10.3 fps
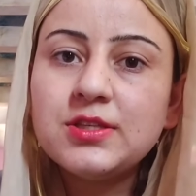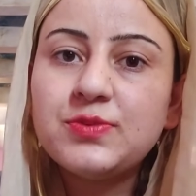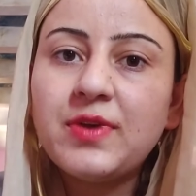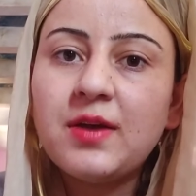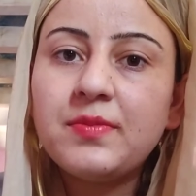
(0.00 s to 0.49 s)

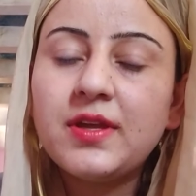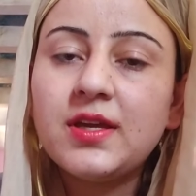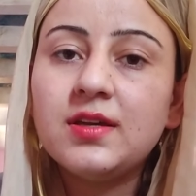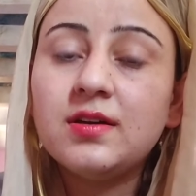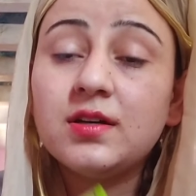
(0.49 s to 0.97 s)
जिसमें हमने
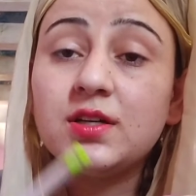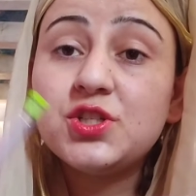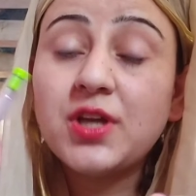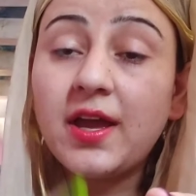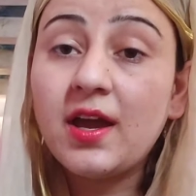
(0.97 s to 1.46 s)
uh,
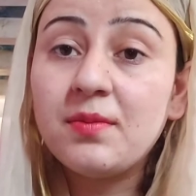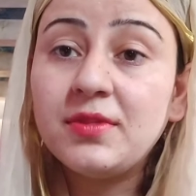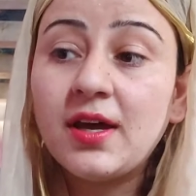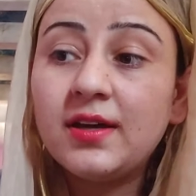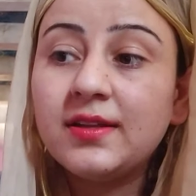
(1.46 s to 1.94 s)
शाह
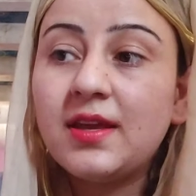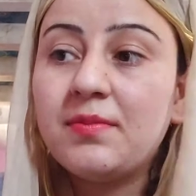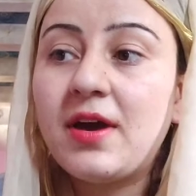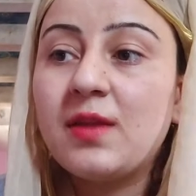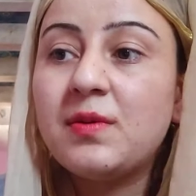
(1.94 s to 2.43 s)
हमदान के
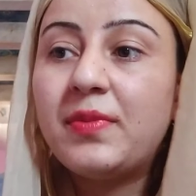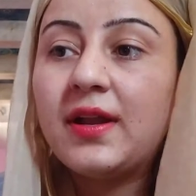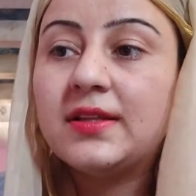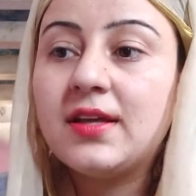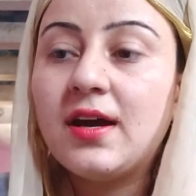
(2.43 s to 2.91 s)
बारे में
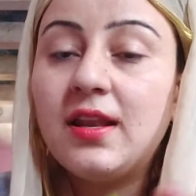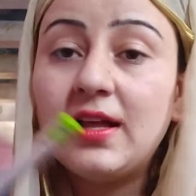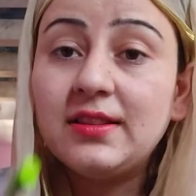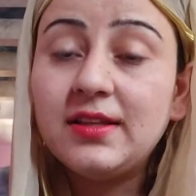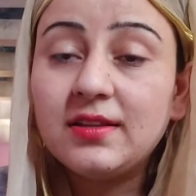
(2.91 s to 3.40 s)
पढ़ा था
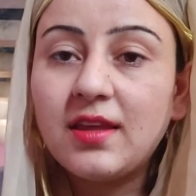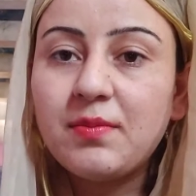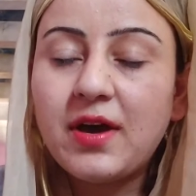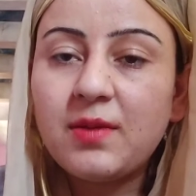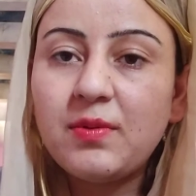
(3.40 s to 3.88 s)
लल दत्त के
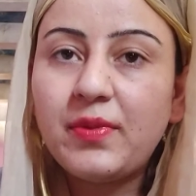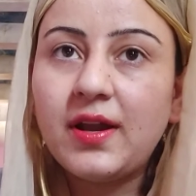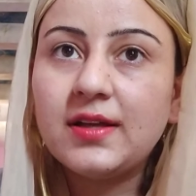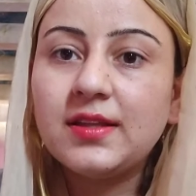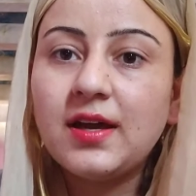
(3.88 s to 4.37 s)
बारे में
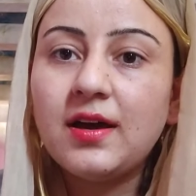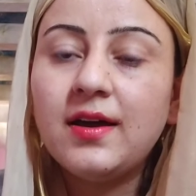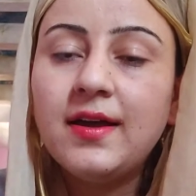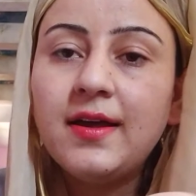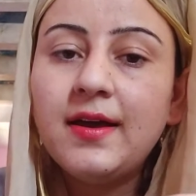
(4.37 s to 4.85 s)
पढ़ा था
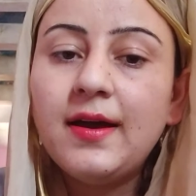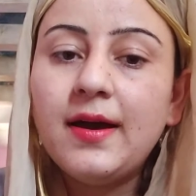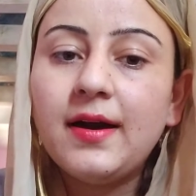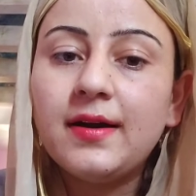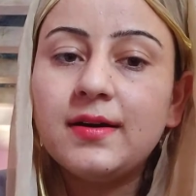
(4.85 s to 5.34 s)

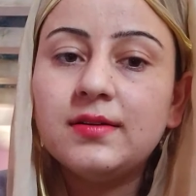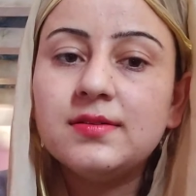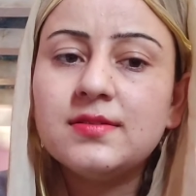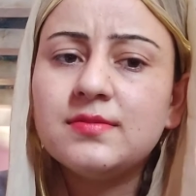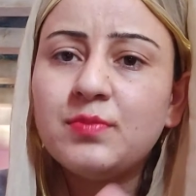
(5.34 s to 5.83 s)

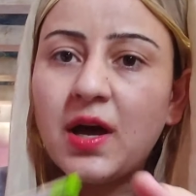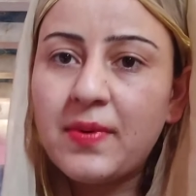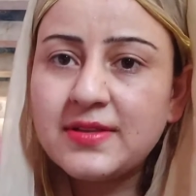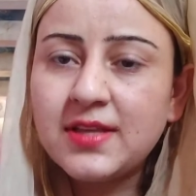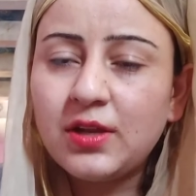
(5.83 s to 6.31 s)
uh,
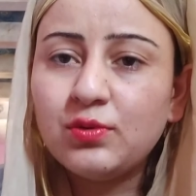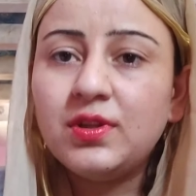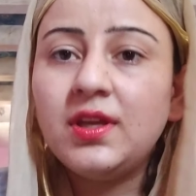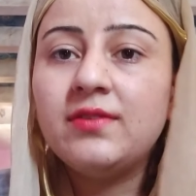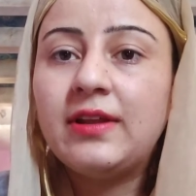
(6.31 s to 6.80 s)
बाबा
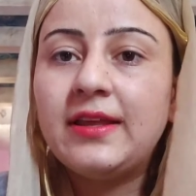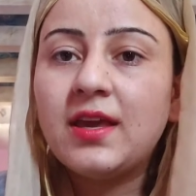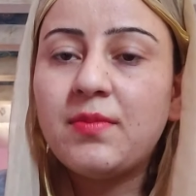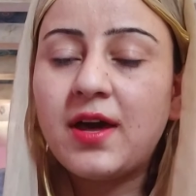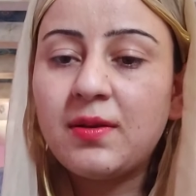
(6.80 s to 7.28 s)
जैनुद्दीन वली
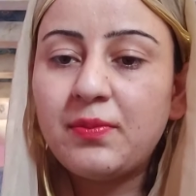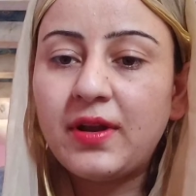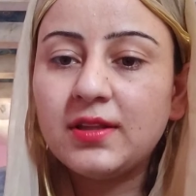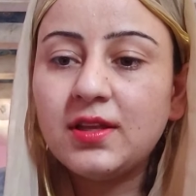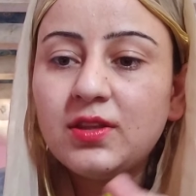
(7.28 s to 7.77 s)
के बारे में
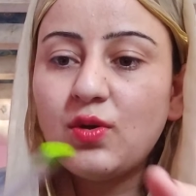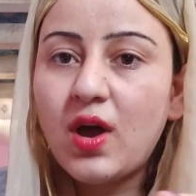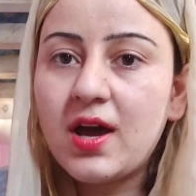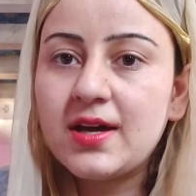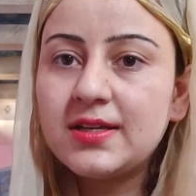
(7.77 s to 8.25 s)
पढ़ा था तो
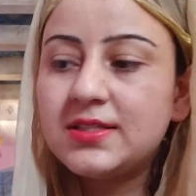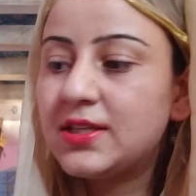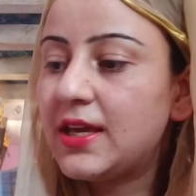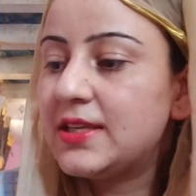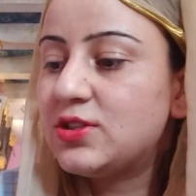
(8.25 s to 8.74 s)

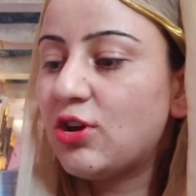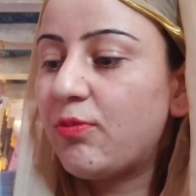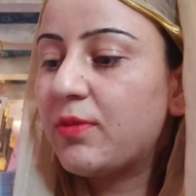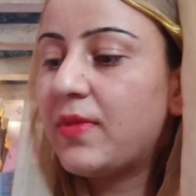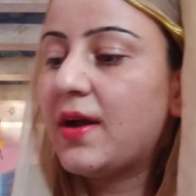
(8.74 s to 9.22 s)
आज के इस
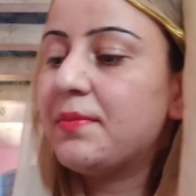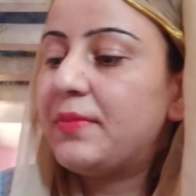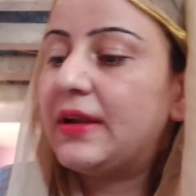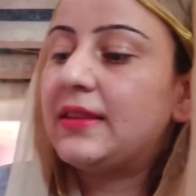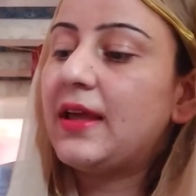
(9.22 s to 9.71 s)
टॉपिक में
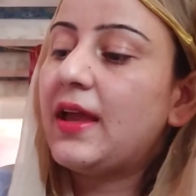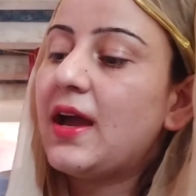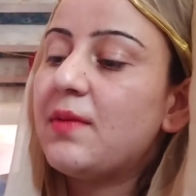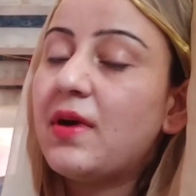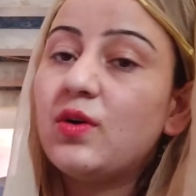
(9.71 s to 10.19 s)
हम पढ़ते
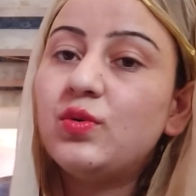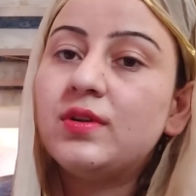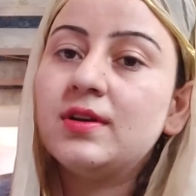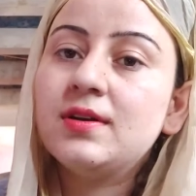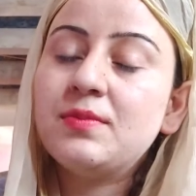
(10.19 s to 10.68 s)
हैं
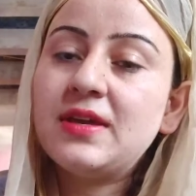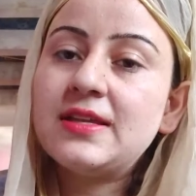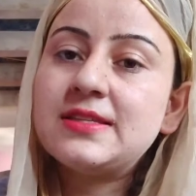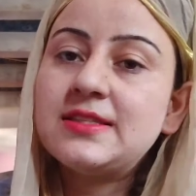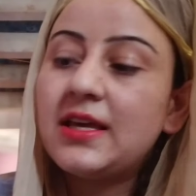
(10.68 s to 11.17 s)
अबाउट uh,
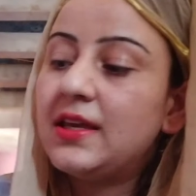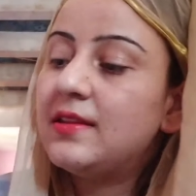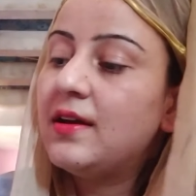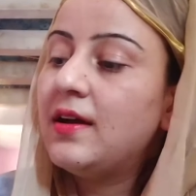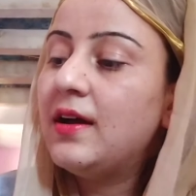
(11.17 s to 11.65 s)
मीर
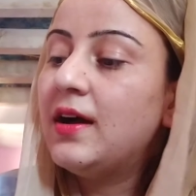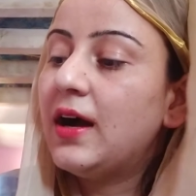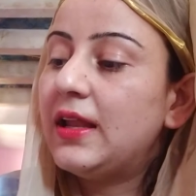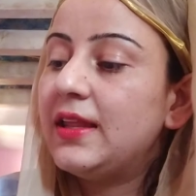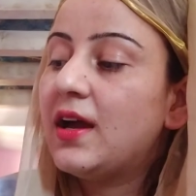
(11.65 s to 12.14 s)
सईद
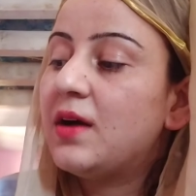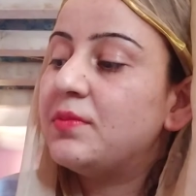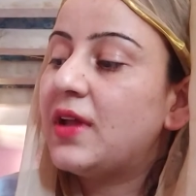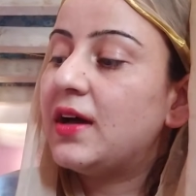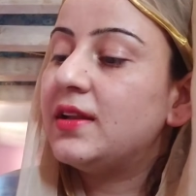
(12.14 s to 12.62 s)
अली
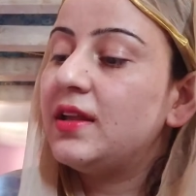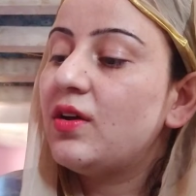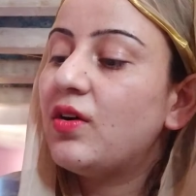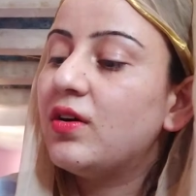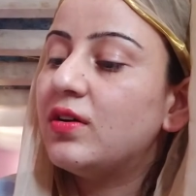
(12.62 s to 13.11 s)
हमदानी
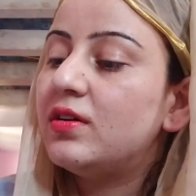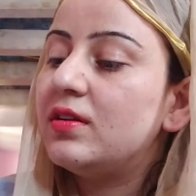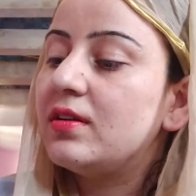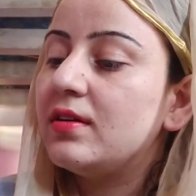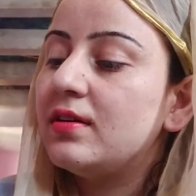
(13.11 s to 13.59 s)

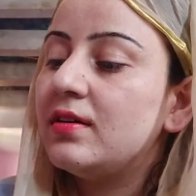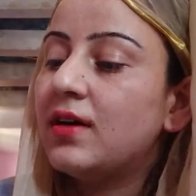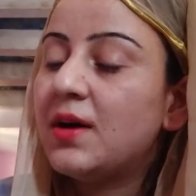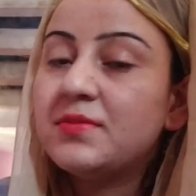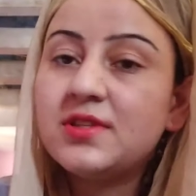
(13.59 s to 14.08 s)
और
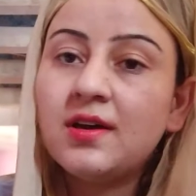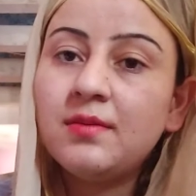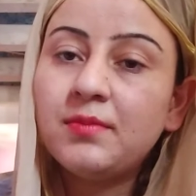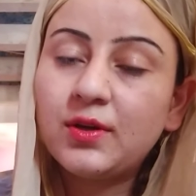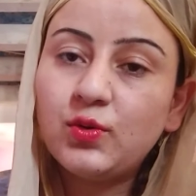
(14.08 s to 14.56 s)
uh, हमज़ा
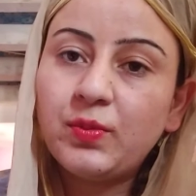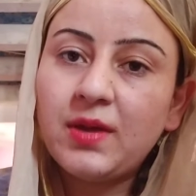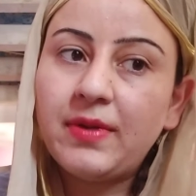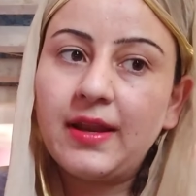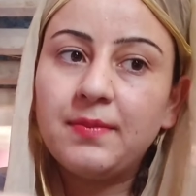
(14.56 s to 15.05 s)
मखदूम
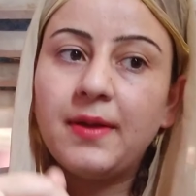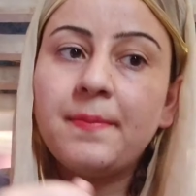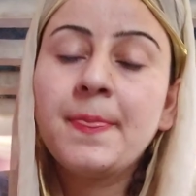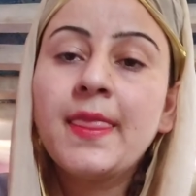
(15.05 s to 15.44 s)
के बारे में